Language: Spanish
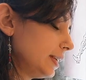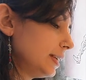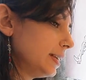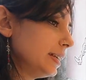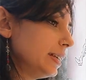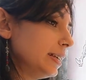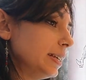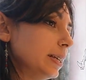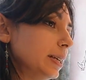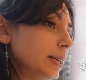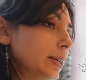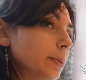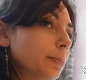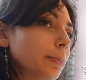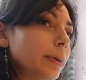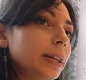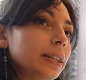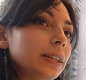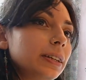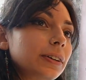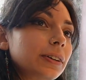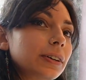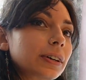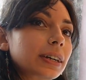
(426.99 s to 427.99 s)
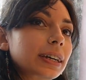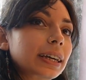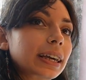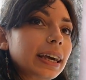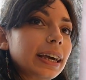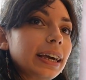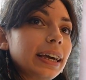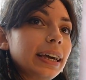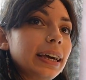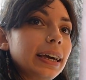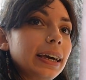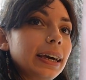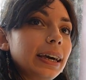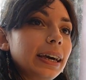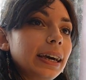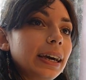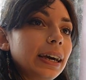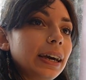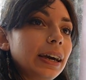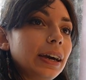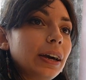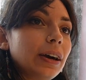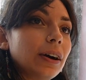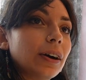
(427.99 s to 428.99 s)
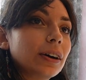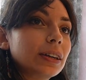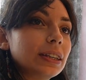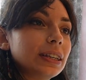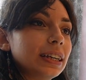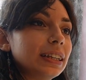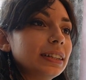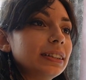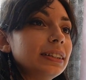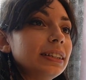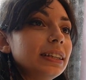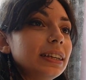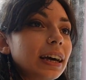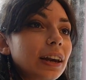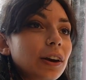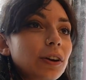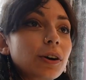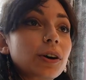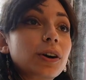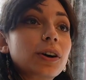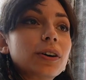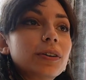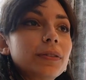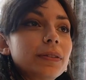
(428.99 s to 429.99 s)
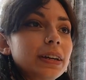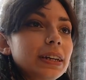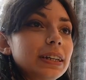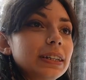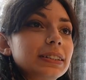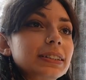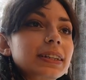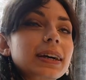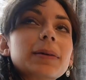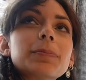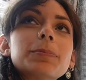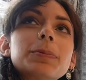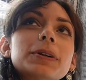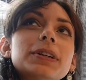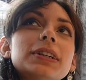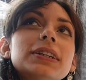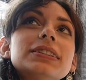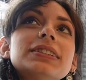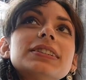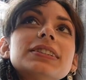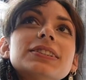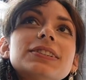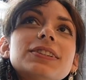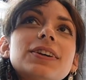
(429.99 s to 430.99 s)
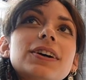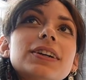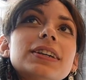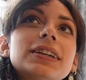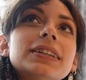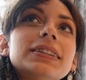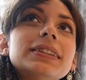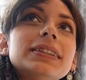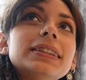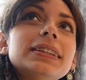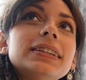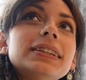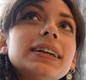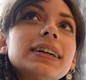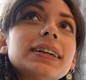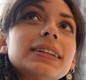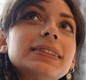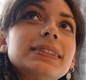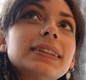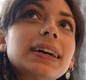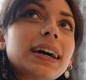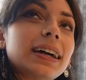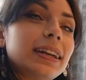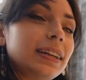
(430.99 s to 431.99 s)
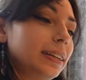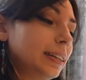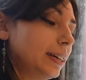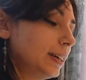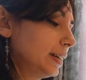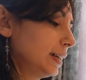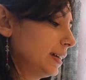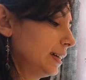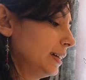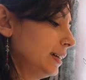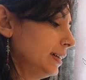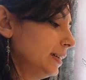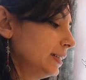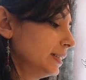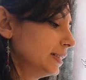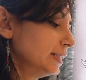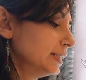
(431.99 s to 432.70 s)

y me dijo que hoy en día los jóvenes japoneses de hoy en día están ah,